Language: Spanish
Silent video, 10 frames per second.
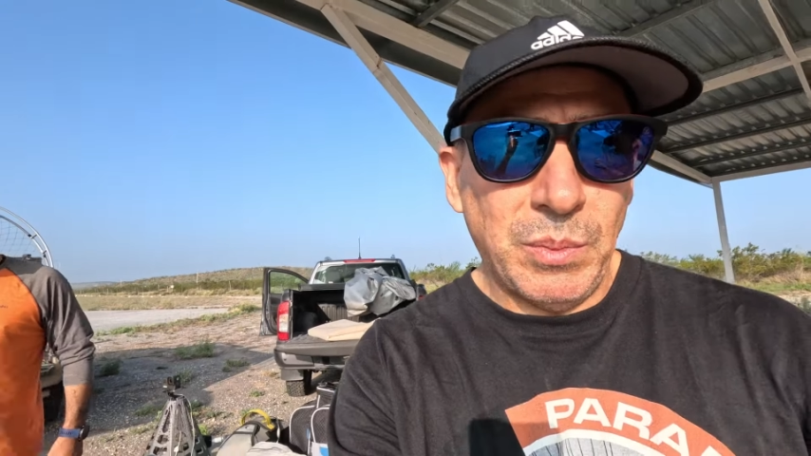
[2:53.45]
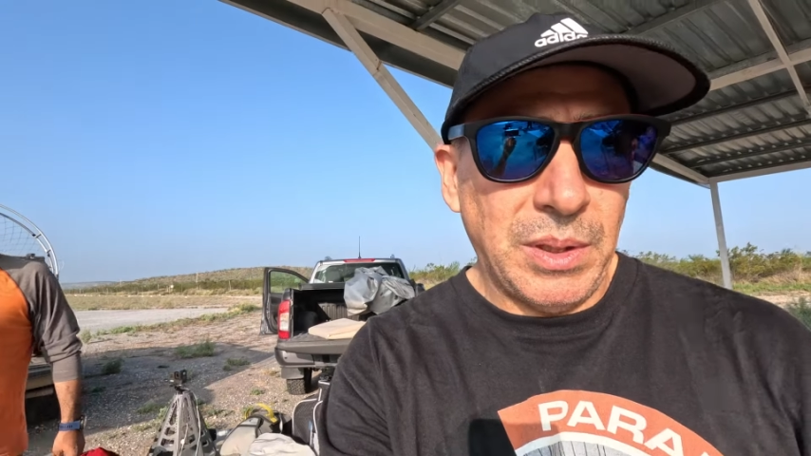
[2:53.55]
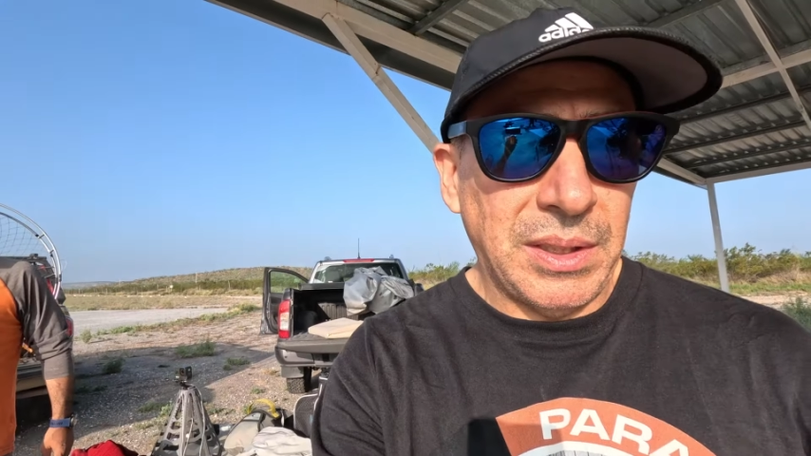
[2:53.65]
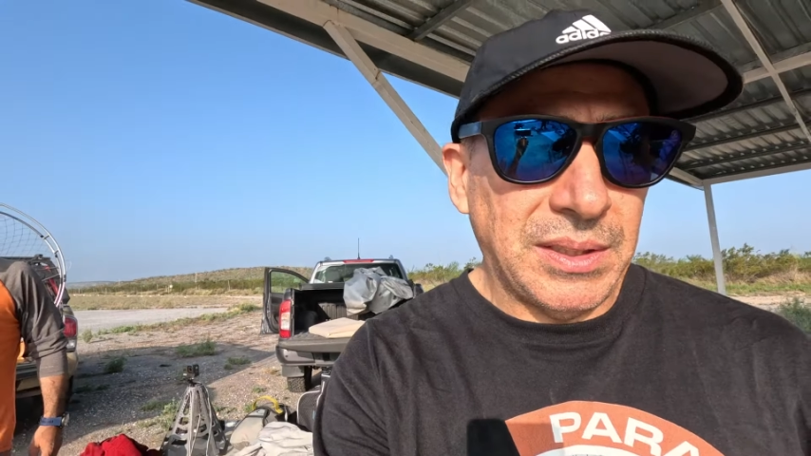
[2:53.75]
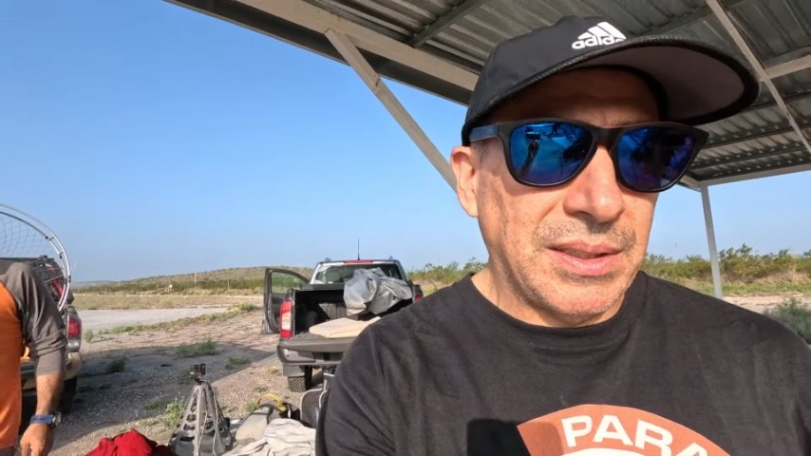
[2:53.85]

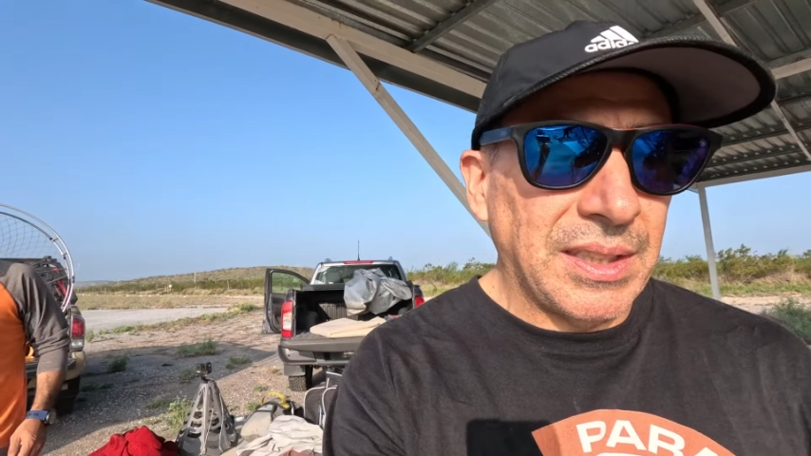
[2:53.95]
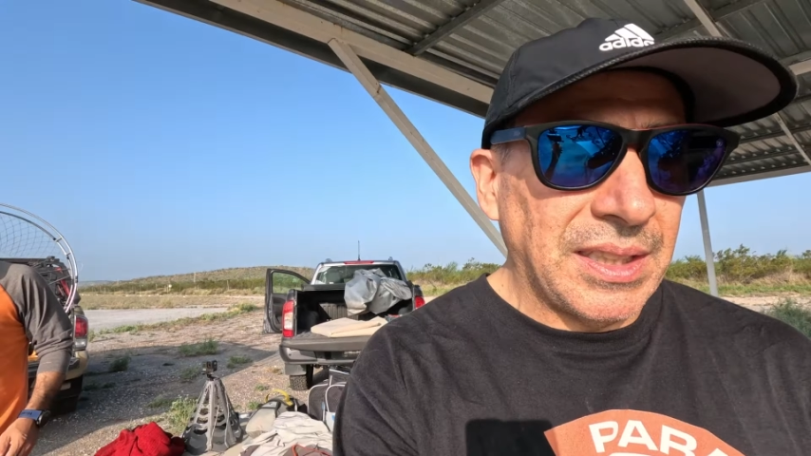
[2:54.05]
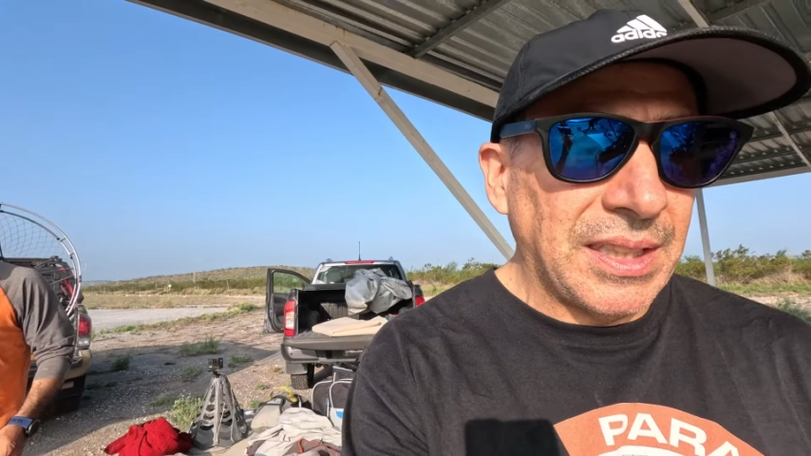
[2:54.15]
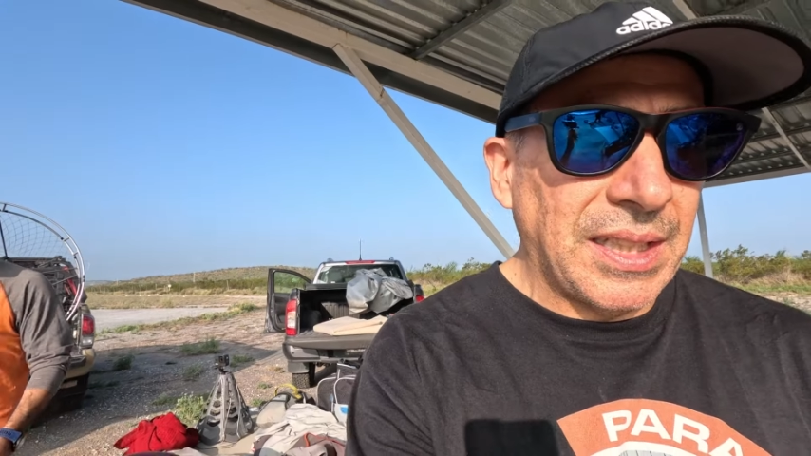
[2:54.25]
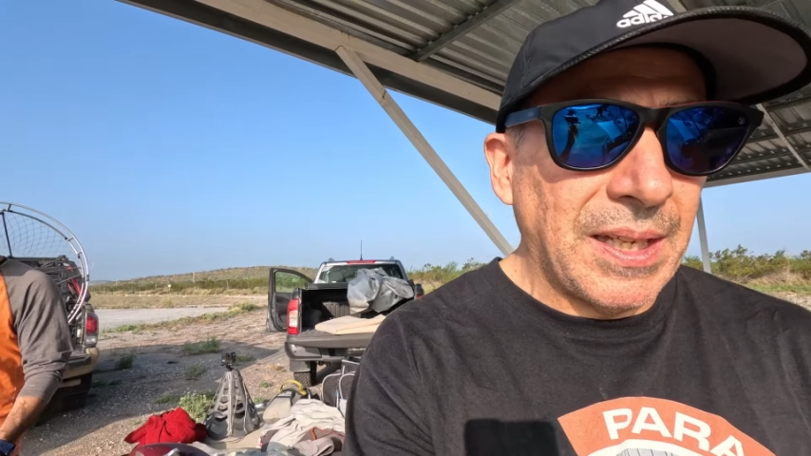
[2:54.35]

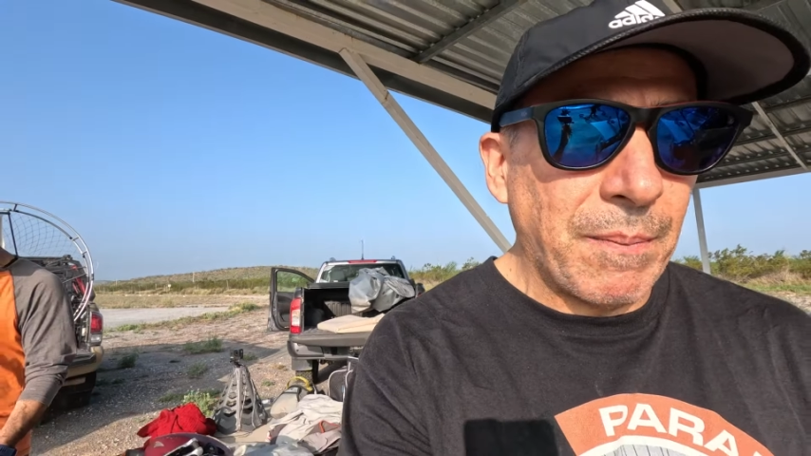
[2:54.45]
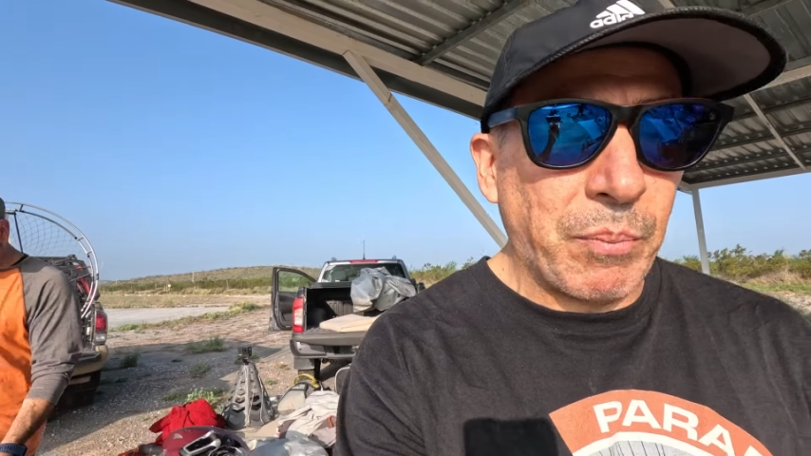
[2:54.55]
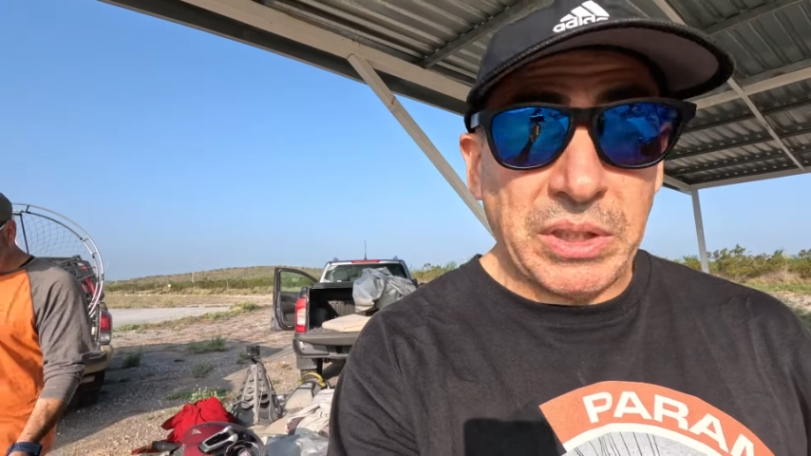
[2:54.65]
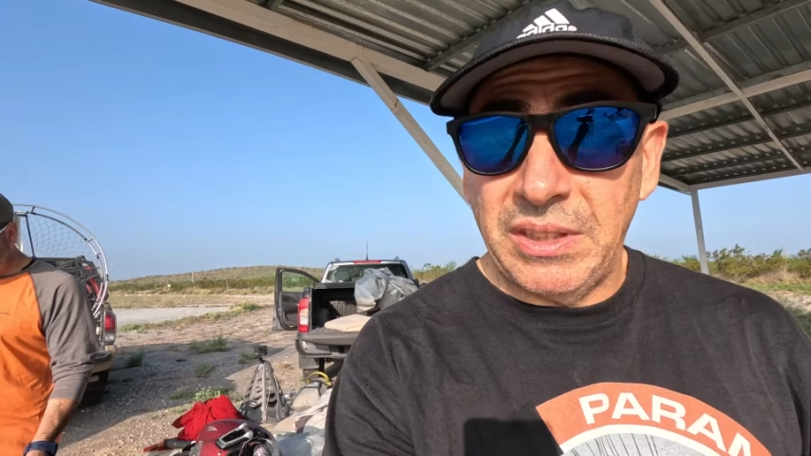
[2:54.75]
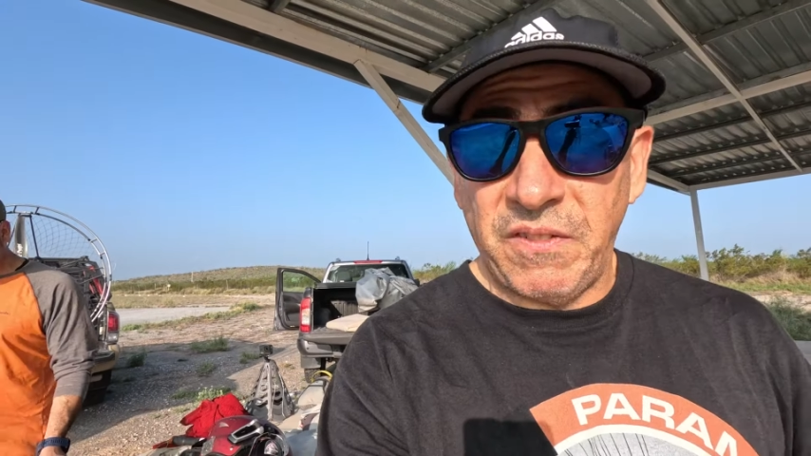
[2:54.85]
este,
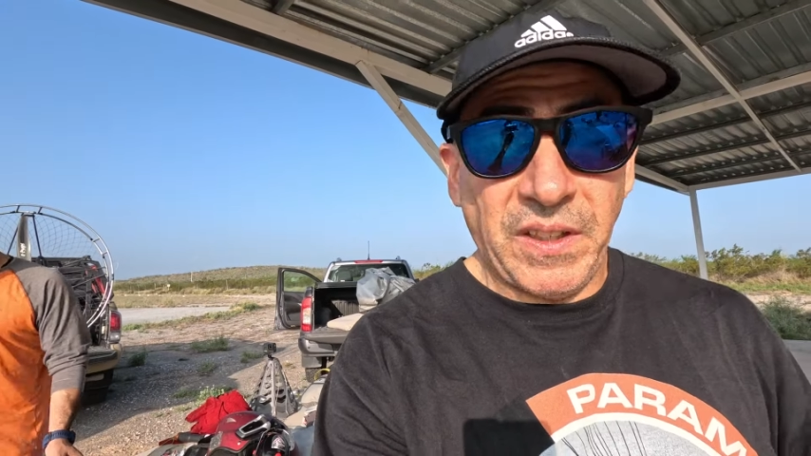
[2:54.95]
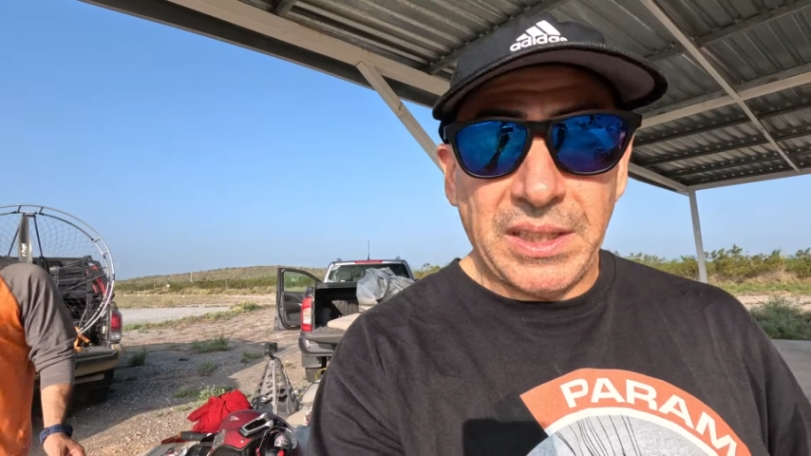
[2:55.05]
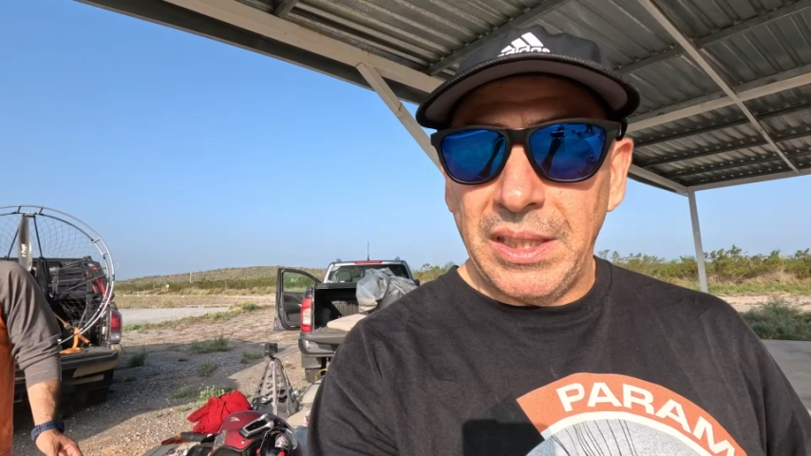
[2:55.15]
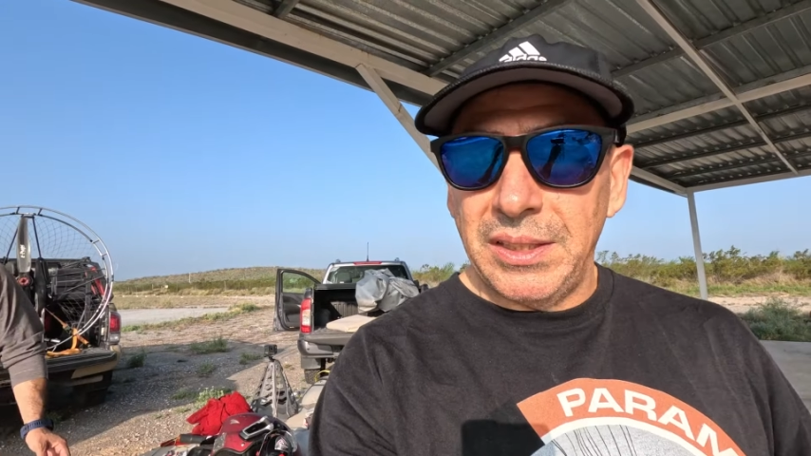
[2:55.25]
pues te afecta